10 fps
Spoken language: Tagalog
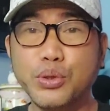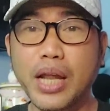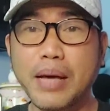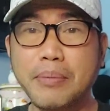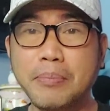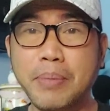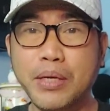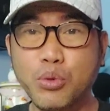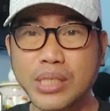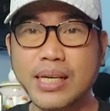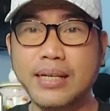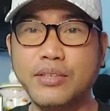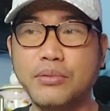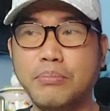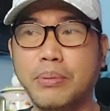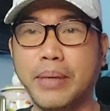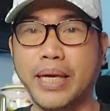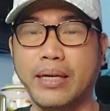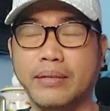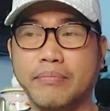ko lamang bigwasan yung
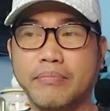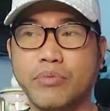bibig